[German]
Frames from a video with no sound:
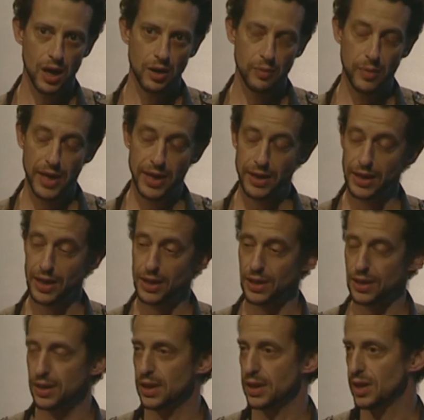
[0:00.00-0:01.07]
die dazu
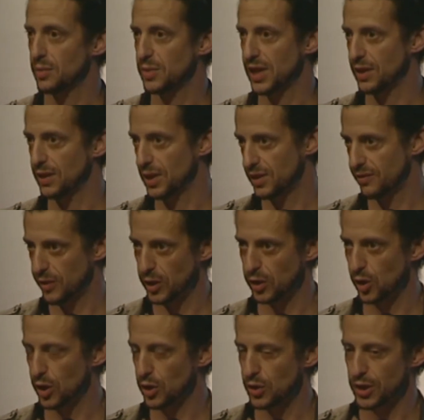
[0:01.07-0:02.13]
beitragen, das
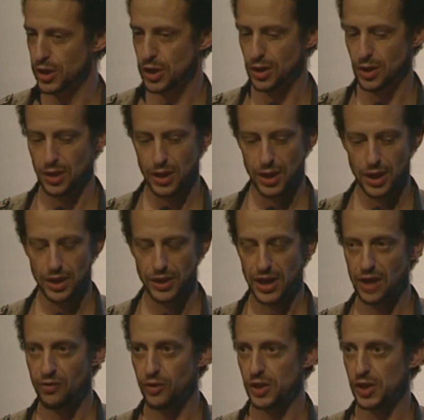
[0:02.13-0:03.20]

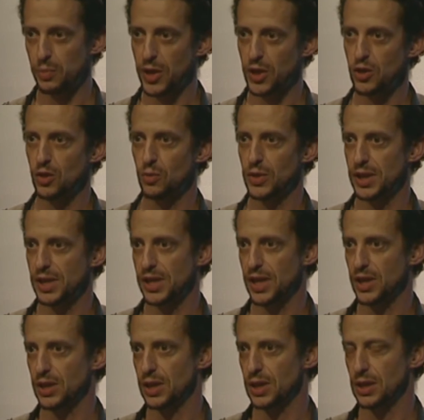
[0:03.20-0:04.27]
Immunsystem zu stärken. Das
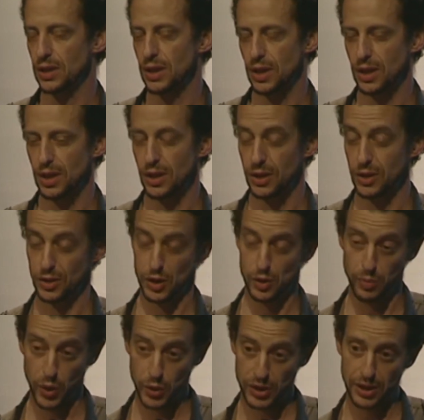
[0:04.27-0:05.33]
hat eine lange
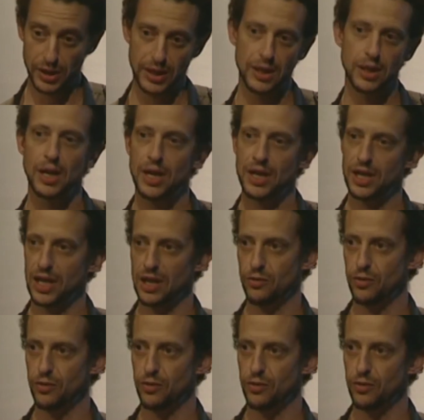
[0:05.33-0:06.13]
Tradition.